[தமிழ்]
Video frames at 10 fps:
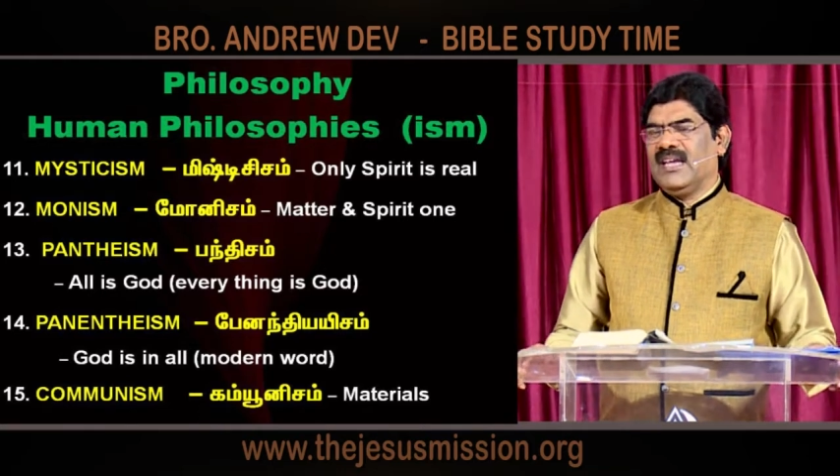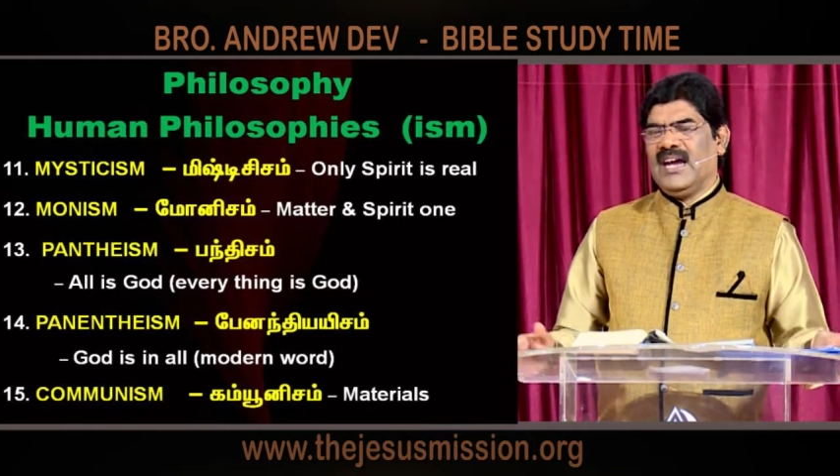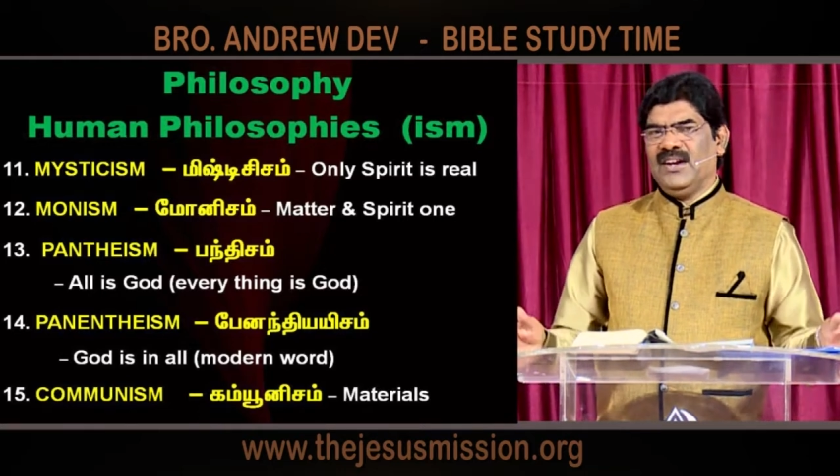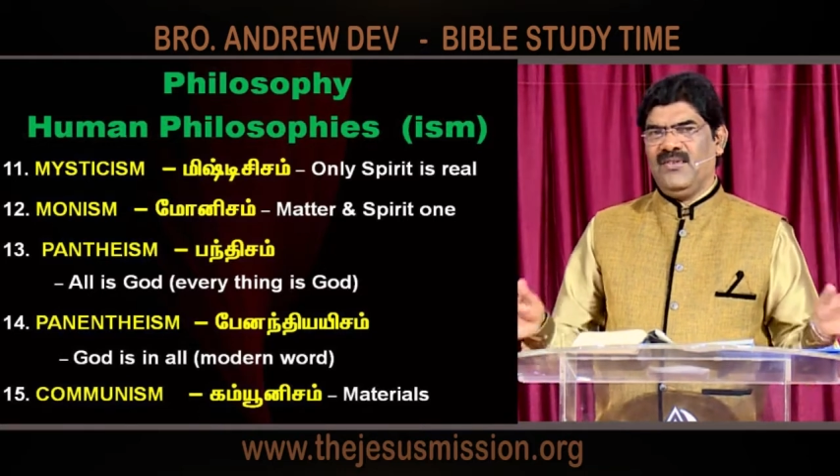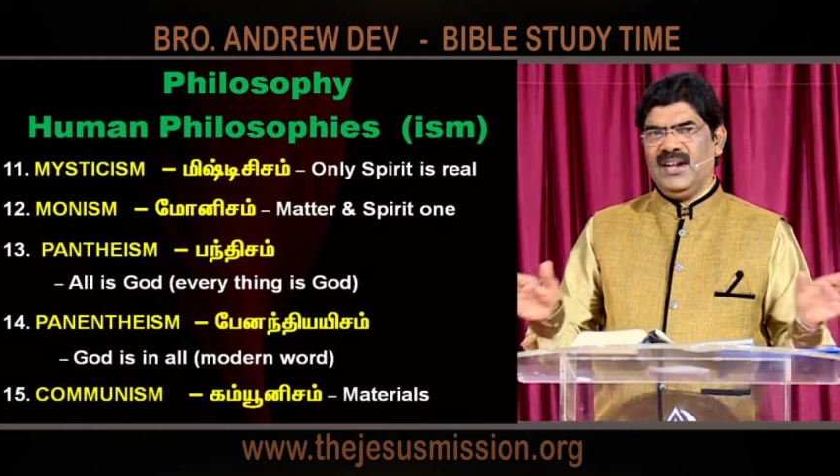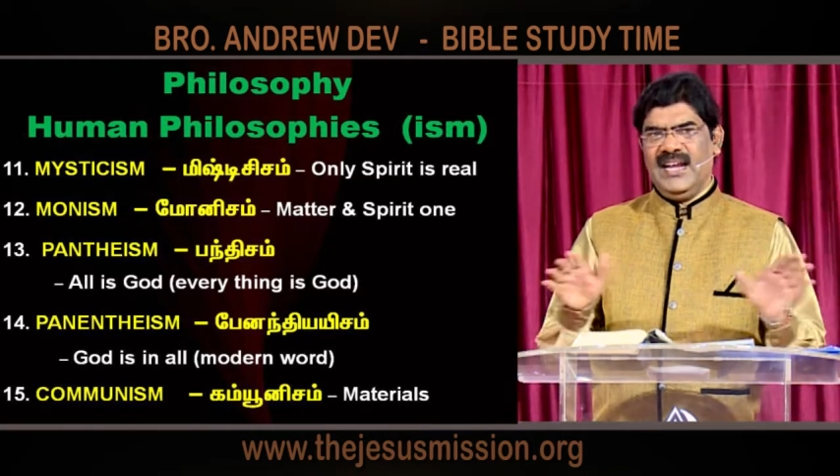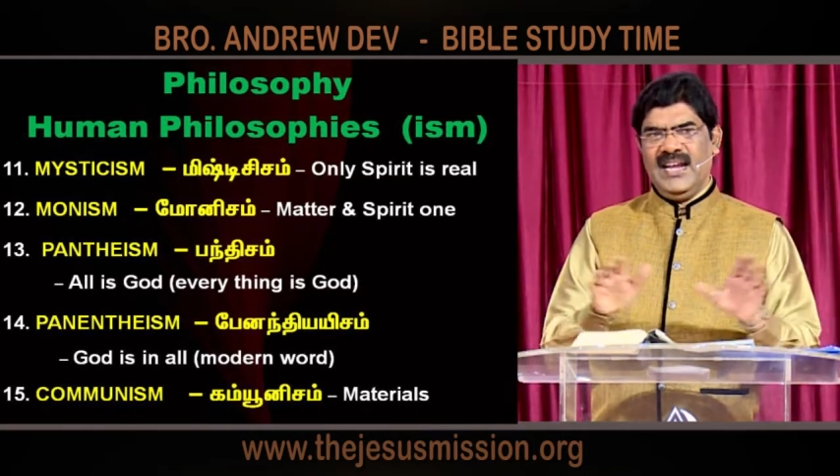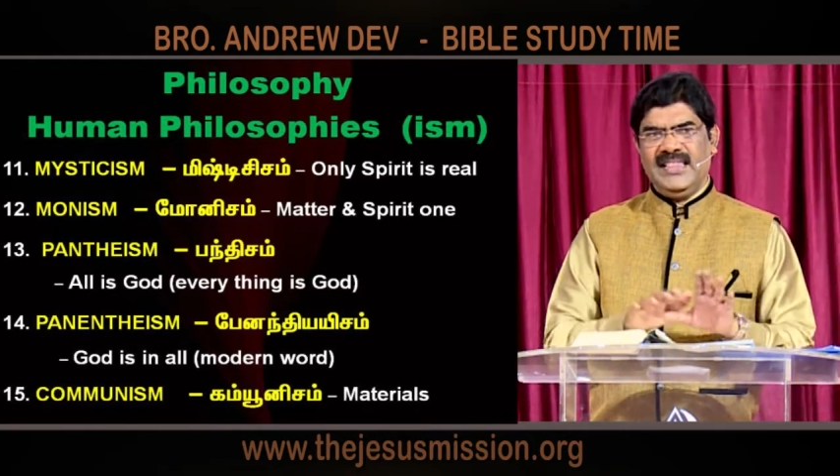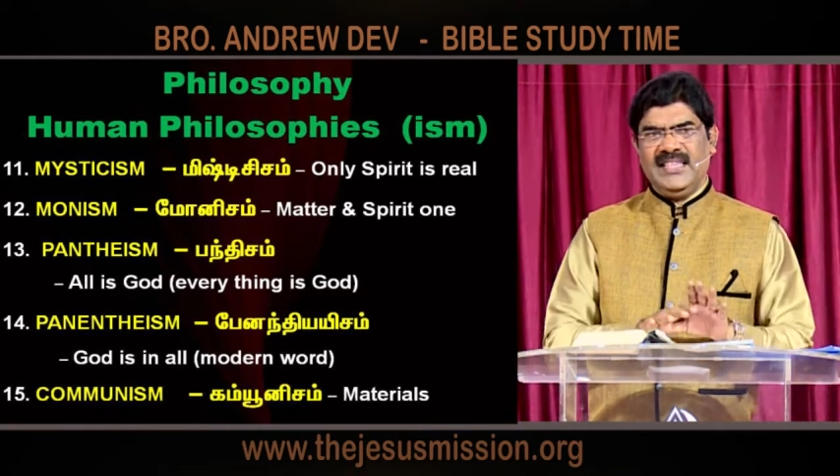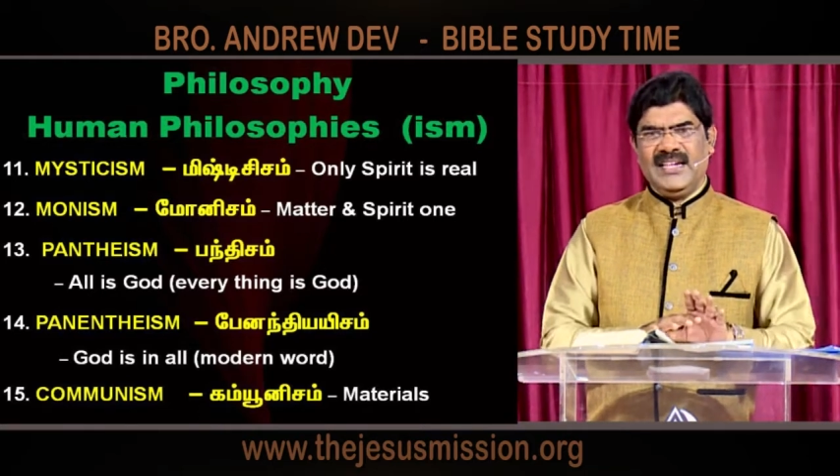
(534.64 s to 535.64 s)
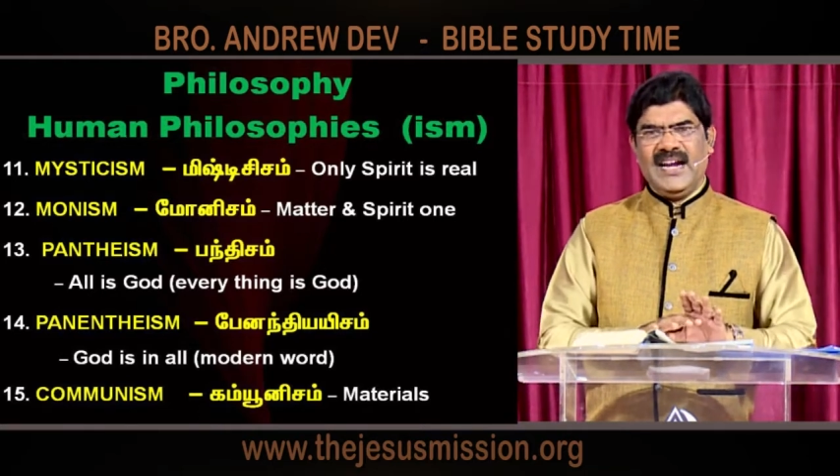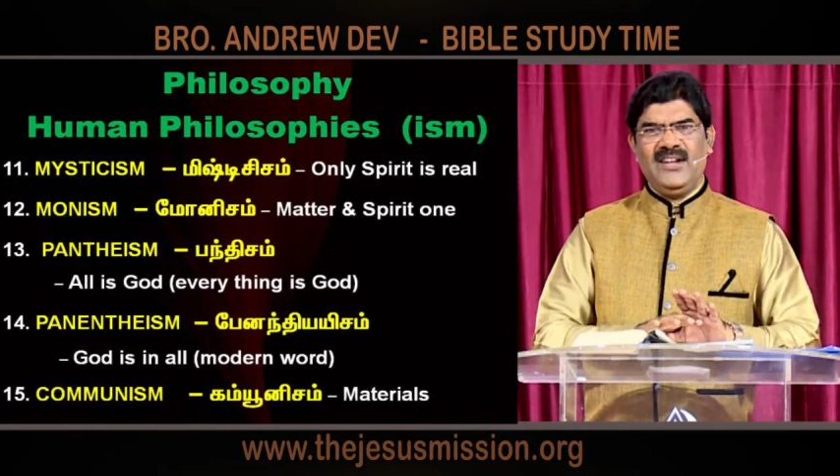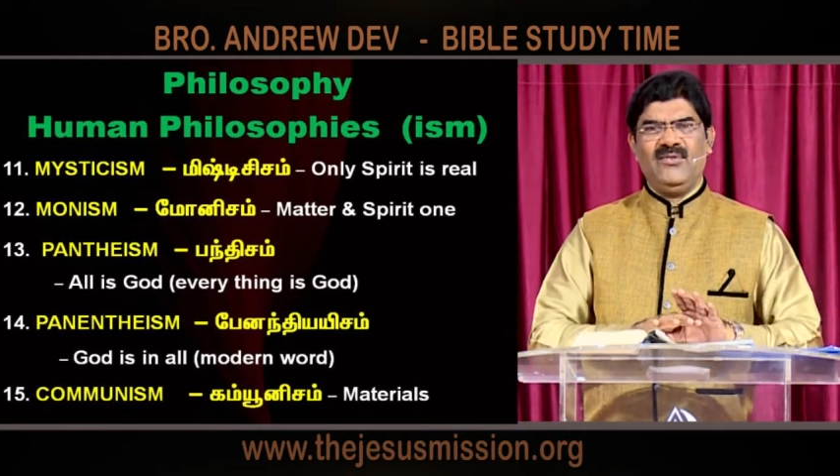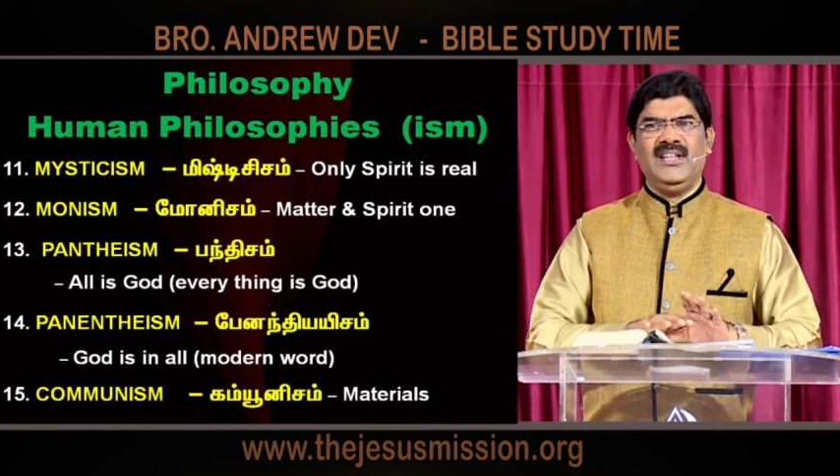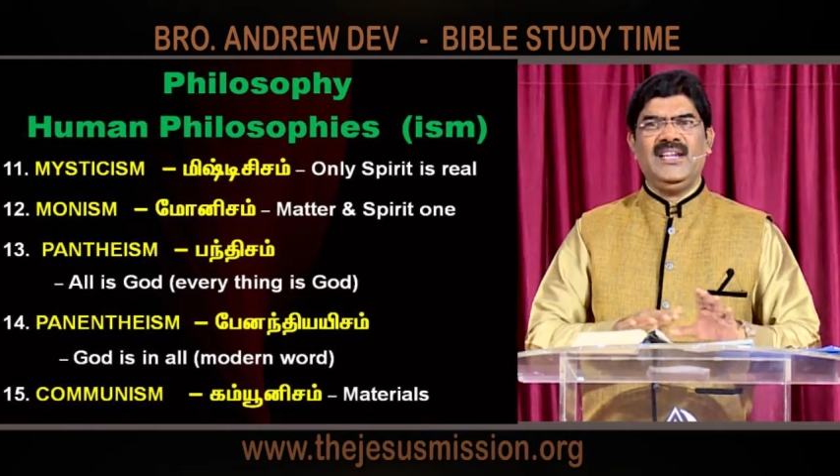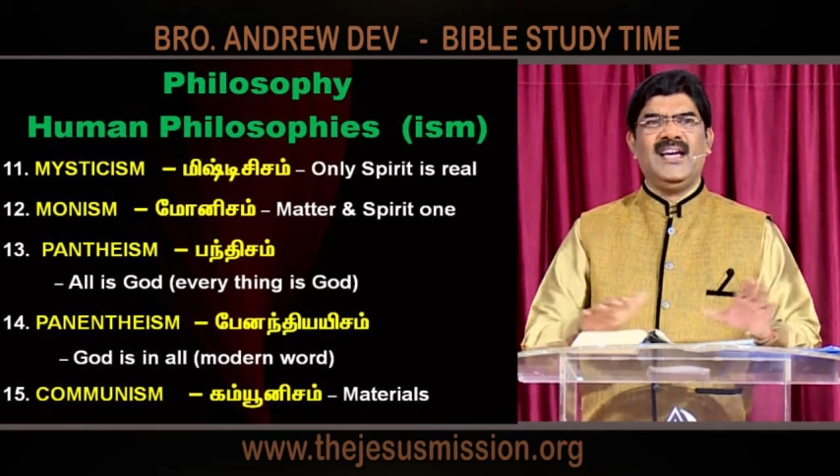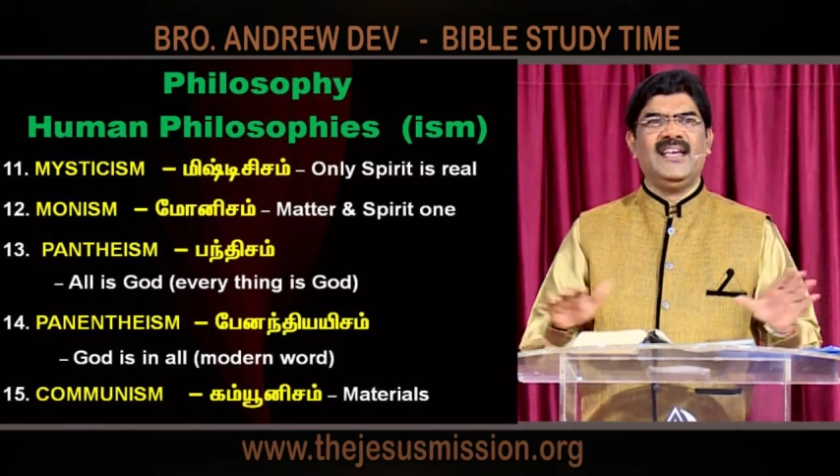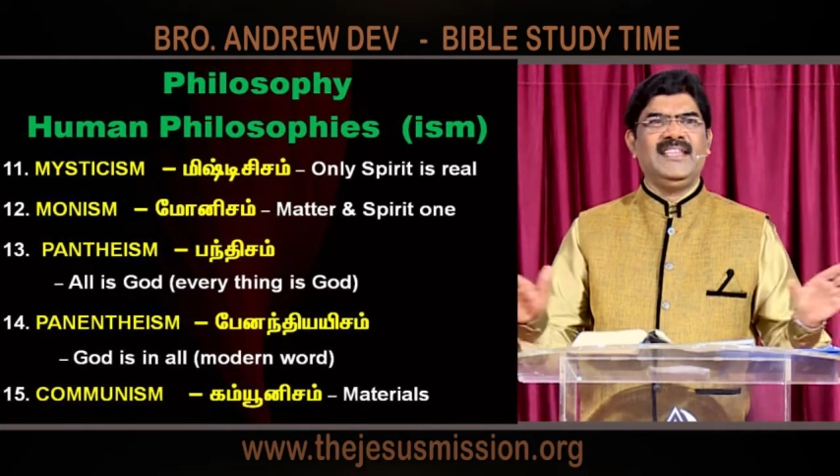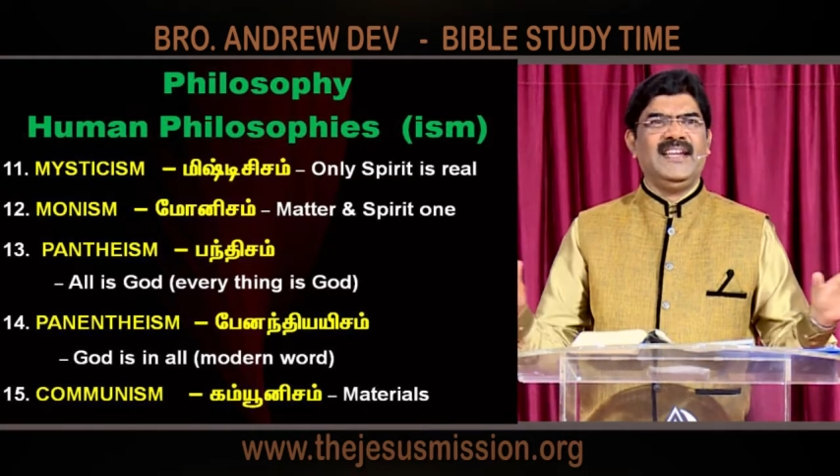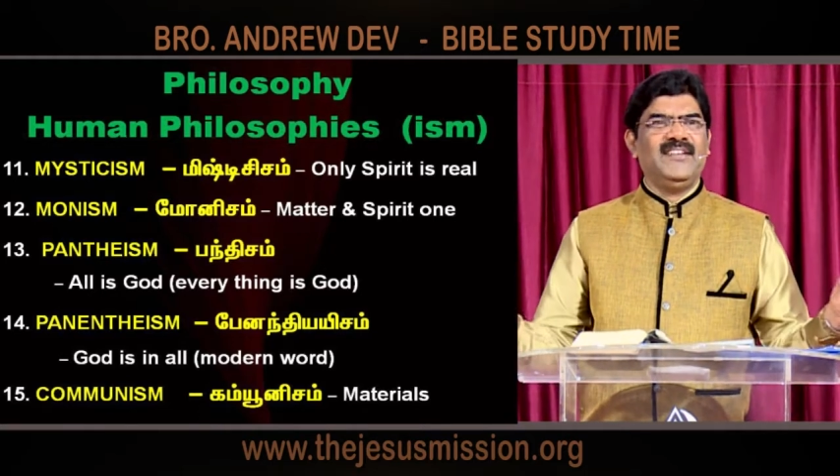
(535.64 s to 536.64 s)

கடவுள் எல்லாத்துலையும் கடவுள் இல்லாத